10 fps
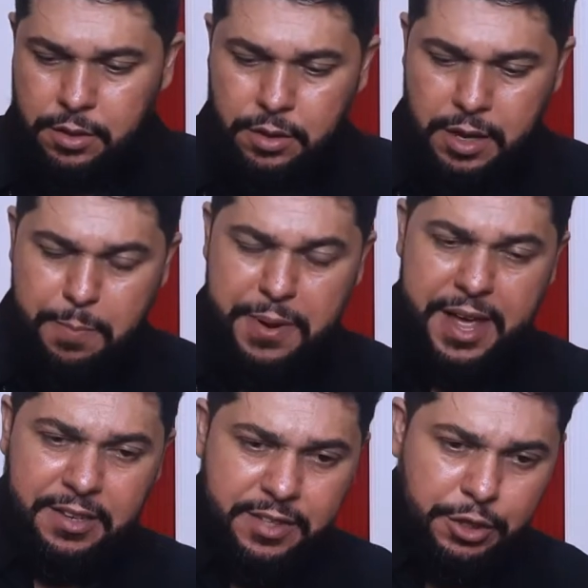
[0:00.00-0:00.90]

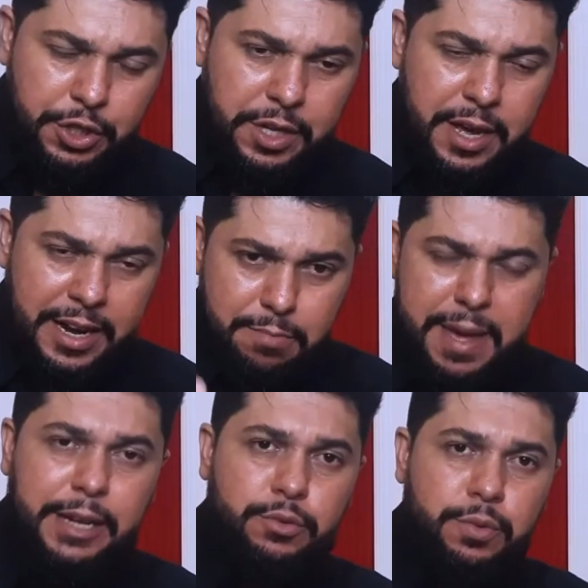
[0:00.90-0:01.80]
empresa de
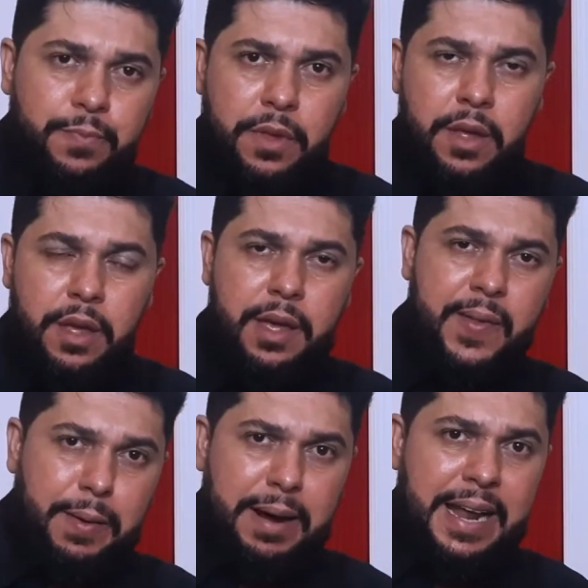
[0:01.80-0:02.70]
alimento,
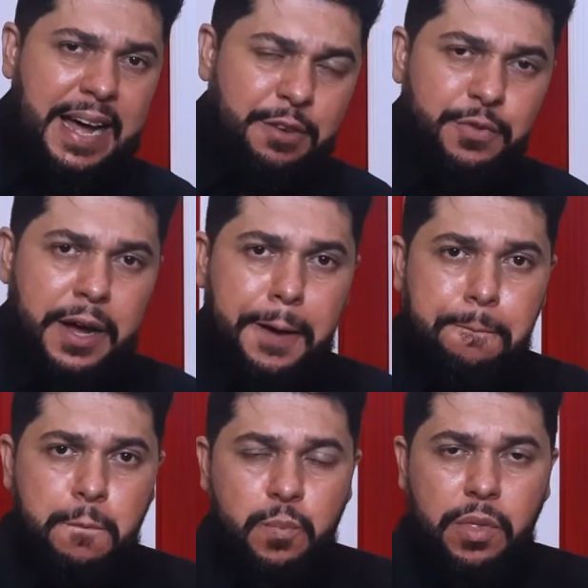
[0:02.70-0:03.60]
trabalhava
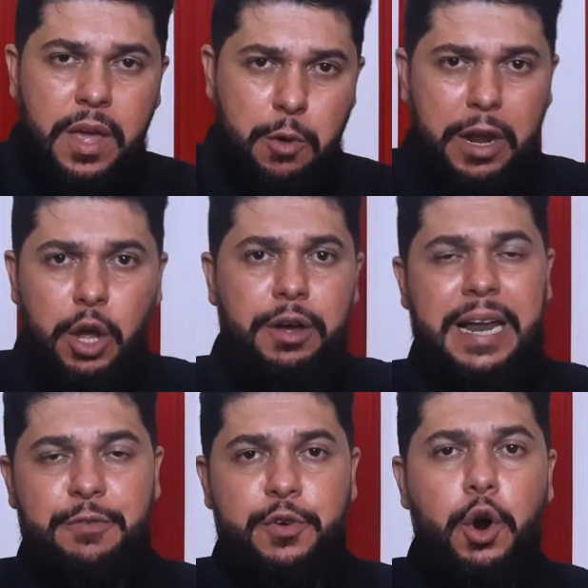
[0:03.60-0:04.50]
em uma
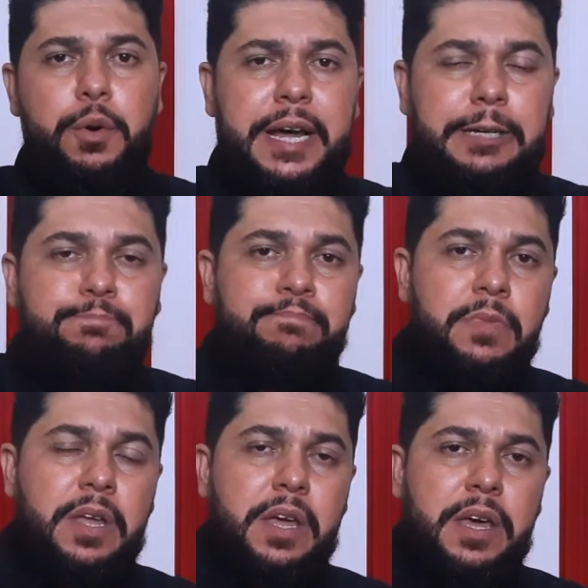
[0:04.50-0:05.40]
lavoura
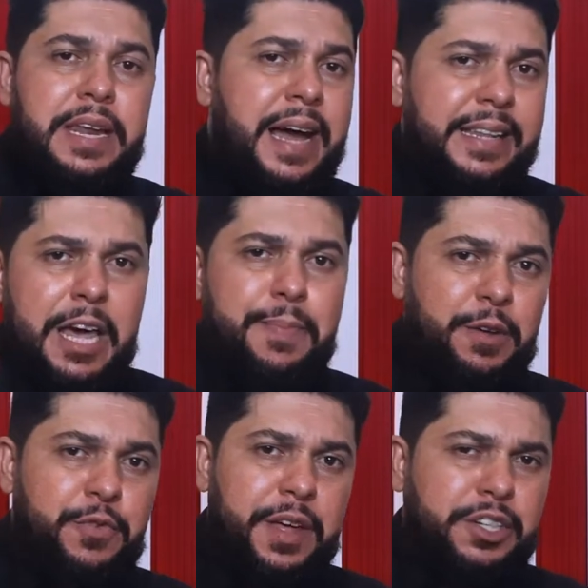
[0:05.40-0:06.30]
e nada ia para
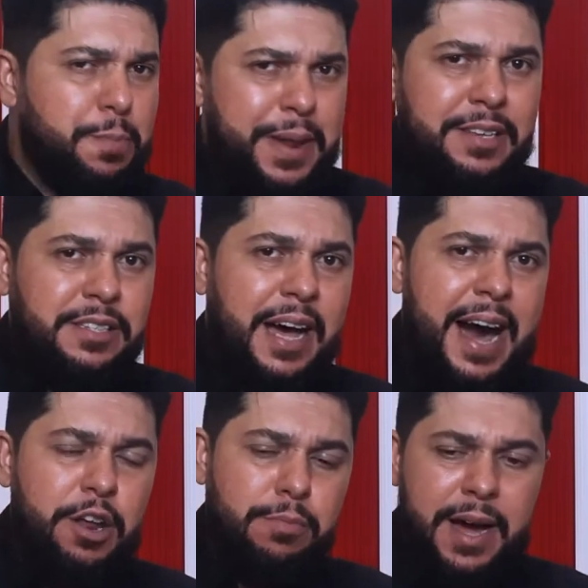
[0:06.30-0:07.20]
frente.
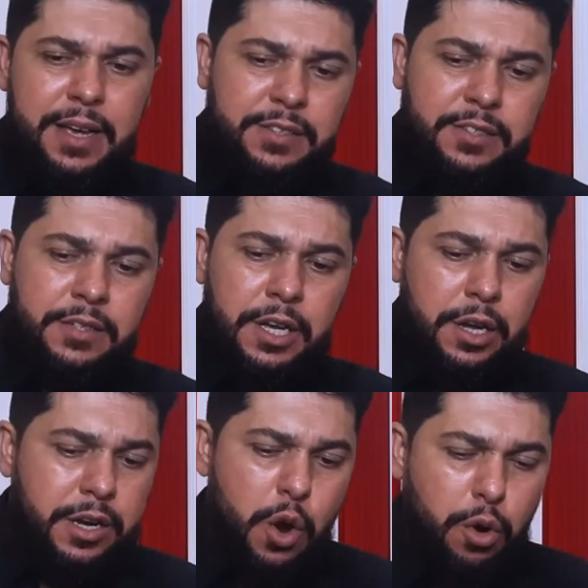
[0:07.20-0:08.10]
Empresário, mas
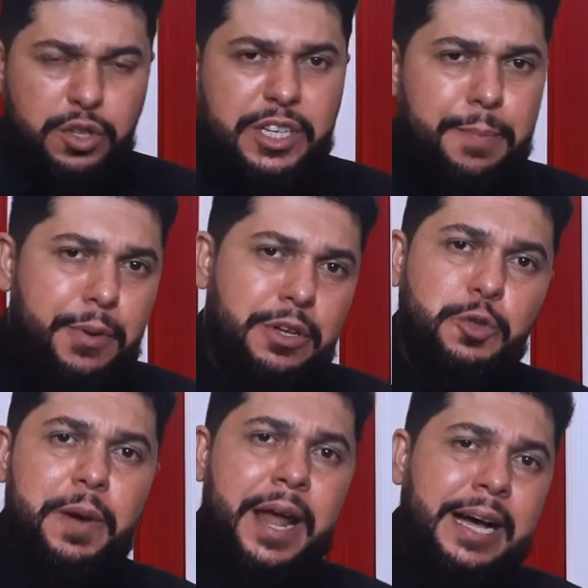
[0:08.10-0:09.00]
não conseguia
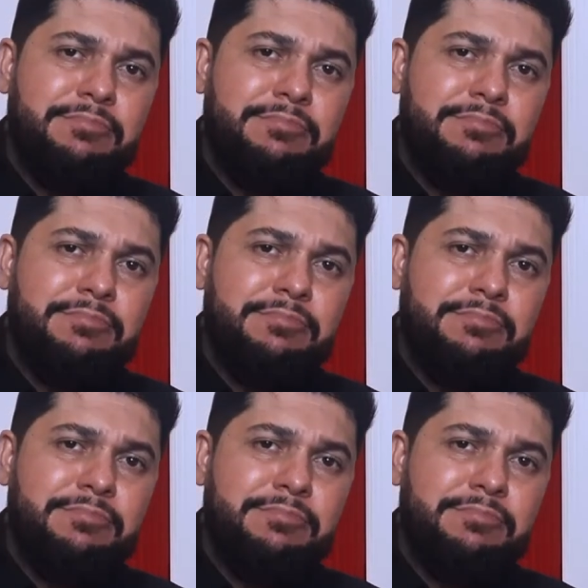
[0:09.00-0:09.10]
prosperar.